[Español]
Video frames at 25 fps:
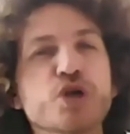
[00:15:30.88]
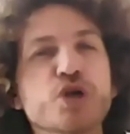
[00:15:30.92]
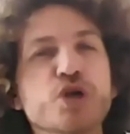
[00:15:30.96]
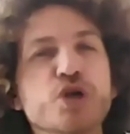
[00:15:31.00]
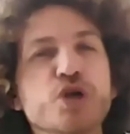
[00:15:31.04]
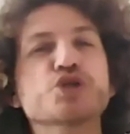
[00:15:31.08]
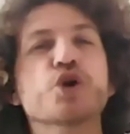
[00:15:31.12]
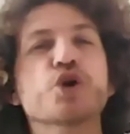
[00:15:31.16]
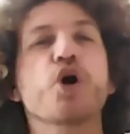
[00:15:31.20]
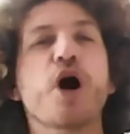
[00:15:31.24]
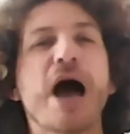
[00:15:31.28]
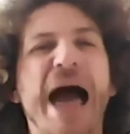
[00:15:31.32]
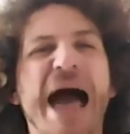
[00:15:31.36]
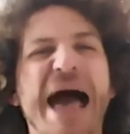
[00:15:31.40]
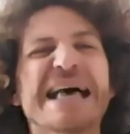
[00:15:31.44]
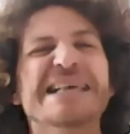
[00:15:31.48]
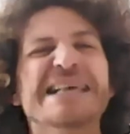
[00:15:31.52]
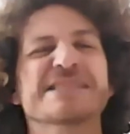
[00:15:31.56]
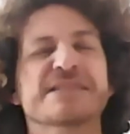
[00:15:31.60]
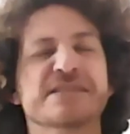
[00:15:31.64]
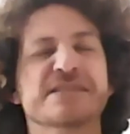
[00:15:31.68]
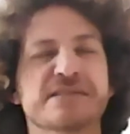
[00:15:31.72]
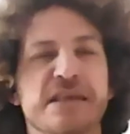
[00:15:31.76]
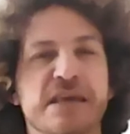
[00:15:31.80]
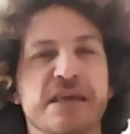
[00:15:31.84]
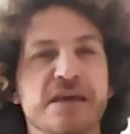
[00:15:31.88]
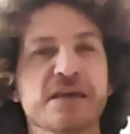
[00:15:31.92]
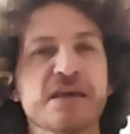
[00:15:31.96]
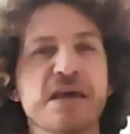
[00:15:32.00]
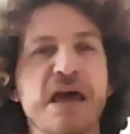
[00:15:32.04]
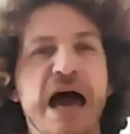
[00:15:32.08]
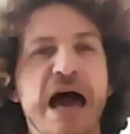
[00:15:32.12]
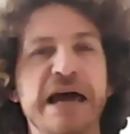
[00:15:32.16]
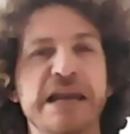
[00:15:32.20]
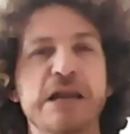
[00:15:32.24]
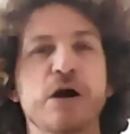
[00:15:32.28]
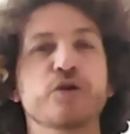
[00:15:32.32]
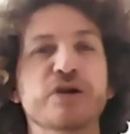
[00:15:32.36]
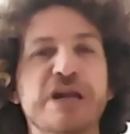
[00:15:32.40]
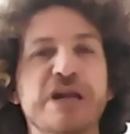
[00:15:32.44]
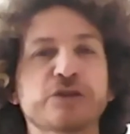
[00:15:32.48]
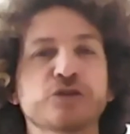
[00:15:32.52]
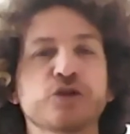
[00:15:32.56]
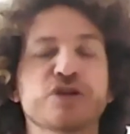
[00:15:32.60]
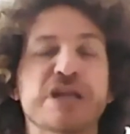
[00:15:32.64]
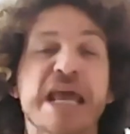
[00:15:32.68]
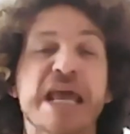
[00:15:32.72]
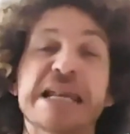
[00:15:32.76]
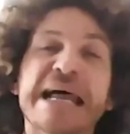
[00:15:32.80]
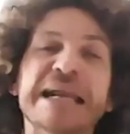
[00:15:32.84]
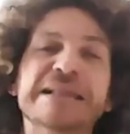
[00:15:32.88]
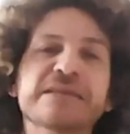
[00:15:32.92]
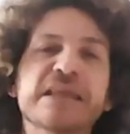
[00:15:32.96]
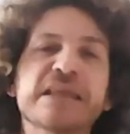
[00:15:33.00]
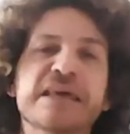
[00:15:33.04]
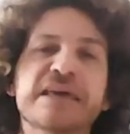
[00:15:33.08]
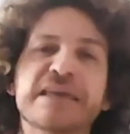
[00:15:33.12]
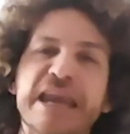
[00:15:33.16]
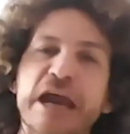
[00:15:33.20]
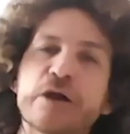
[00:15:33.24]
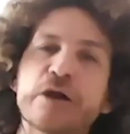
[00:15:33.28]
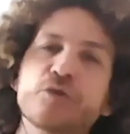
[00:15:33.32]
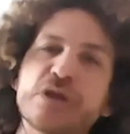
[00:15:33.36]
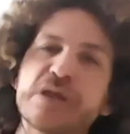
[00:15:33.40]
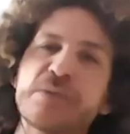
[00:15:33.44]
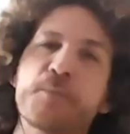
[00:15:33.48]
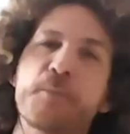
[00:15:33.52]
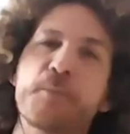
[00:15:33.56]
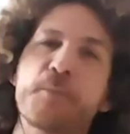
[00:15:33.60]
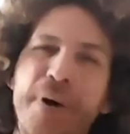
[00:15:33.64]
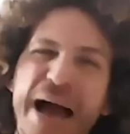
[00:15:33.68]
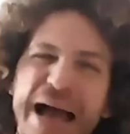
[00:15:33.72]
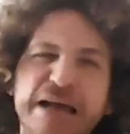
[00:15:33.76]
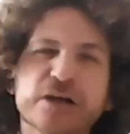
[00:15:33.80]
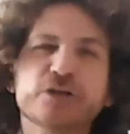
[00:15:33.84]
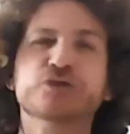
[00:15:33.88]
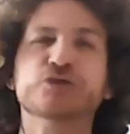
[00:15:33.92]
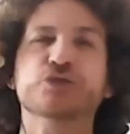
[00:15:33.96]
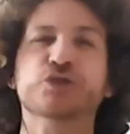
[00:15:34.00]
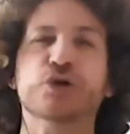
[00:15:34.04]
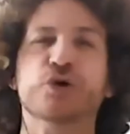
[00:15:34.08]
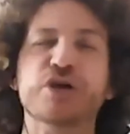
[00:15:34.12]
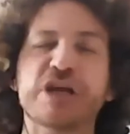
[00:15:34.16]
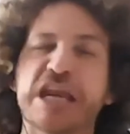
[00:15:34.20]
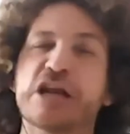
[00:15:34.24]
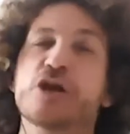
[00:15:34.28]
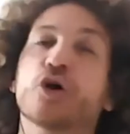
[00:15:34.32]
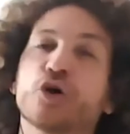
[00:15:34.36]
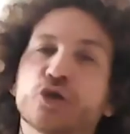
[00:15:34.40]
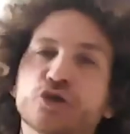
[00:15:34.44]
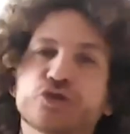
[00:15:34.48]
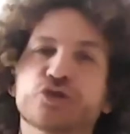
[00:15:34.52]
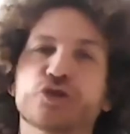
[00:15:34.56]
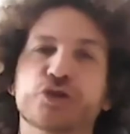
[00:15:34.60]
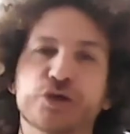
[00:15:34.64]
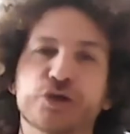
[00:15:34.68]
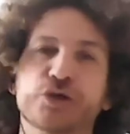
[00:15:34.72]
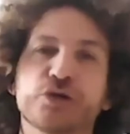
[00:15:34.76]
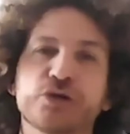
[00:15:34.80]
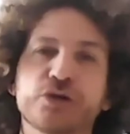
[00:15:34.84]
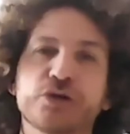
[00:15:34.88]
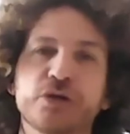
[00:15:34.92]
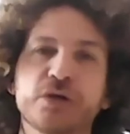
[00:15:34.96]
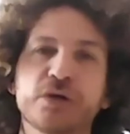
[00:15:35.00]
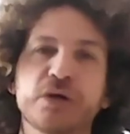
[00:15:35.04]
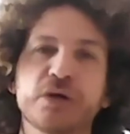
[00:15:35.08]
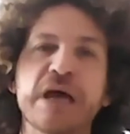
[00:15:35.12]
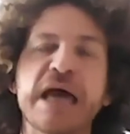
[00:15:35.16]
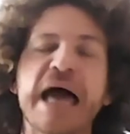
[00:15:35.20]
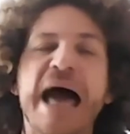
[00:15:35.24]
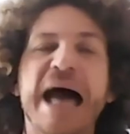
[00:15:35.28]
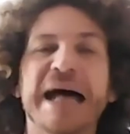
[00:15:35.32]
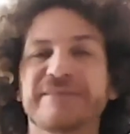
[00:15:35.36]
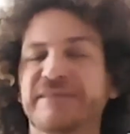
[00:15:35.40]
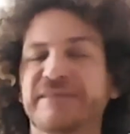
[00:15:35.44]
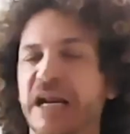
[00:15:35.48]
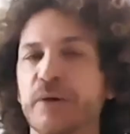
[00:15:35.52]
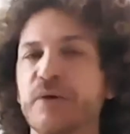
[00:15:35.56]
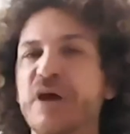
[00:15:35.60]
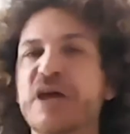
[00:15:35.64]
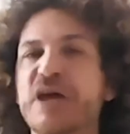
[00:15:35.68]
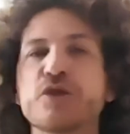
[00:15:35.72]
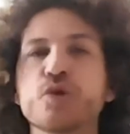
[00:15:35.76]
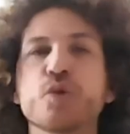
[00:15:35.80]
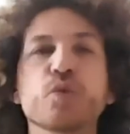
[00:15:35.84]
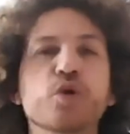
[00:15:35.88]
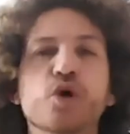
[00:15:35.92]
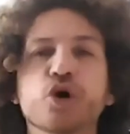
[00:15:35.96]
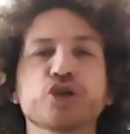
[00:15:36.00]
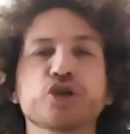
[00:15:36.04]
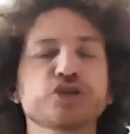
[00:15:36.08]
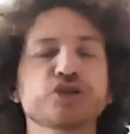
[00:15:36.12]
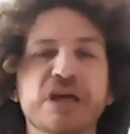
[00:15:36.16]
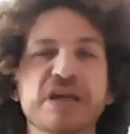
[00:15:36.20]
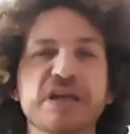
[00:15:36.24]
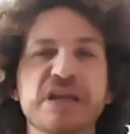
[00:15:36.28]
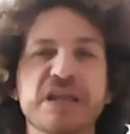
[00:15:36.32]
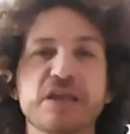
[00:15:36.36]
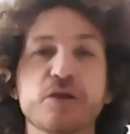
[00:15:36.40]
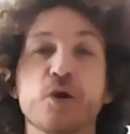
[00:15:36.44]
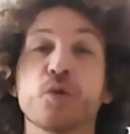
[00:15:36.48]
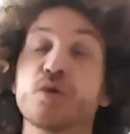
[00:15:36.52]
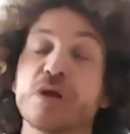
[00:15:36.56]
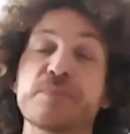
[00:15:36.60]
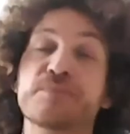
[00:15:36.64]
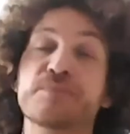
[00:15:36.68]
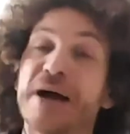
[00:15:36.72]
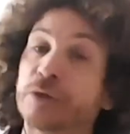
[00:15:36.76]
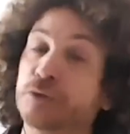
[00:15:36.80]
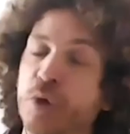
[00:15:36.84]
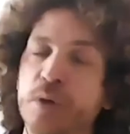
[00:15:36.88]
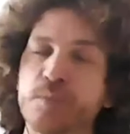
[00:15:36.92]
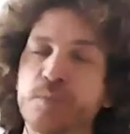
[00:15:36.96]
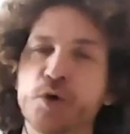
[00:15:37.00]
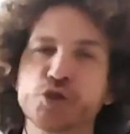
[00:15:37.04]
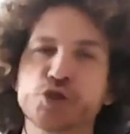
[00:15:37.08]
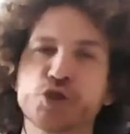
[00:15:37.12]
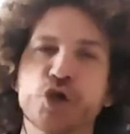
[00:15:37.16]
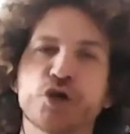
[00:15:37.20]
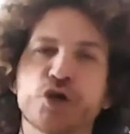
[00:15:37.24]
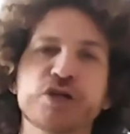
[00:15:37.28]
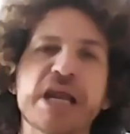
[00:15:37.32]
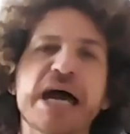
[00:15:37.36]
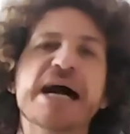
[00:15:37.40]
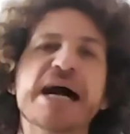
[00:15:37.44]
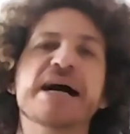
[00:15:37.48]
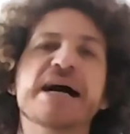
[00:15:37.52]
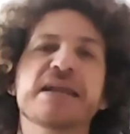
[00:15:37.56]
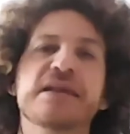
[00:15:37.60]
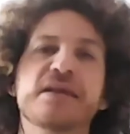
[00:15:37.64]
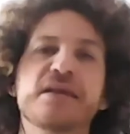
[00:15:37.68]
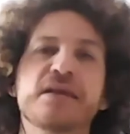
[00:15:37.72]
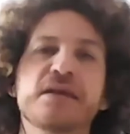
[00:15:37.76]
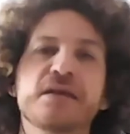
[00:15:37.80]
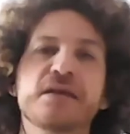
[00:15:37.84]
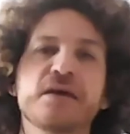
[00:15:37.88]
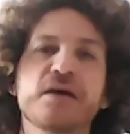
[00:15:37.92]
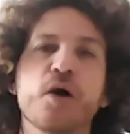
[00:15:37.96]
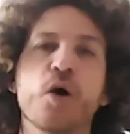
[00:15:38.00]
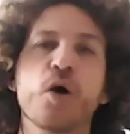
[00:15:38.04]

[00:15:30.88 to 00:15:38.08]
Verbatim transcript: eso hace a la oratoria, el arte de crear un impacto en el otro a través de un contenido, un impacto emocional,